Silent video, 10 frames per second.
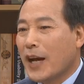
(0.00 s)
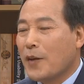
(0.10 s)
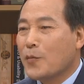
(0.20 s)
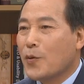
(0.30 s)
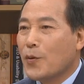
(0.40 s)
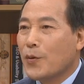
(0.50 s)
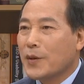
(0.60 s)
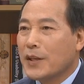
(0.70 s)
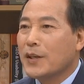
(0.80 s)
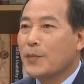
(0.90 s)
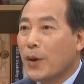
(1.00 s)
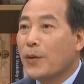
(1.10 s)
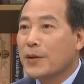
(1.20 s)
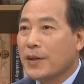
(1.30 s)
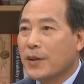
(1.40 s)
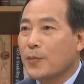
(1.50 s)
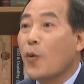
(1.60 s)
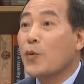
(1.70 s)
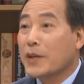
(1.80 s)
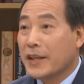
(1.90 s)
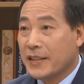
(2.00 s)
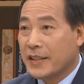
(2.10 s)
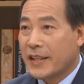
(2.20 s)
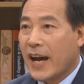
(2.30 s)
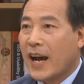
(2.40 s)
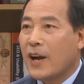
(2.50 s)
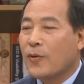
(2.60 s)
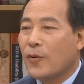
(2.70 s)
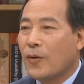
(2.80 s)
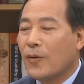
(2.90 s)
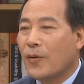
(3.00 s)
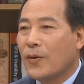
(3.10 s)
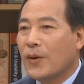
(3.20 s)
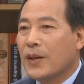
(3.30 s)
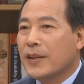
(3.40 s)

양복 일을 배워서 봉제를 다 네. 하고 네.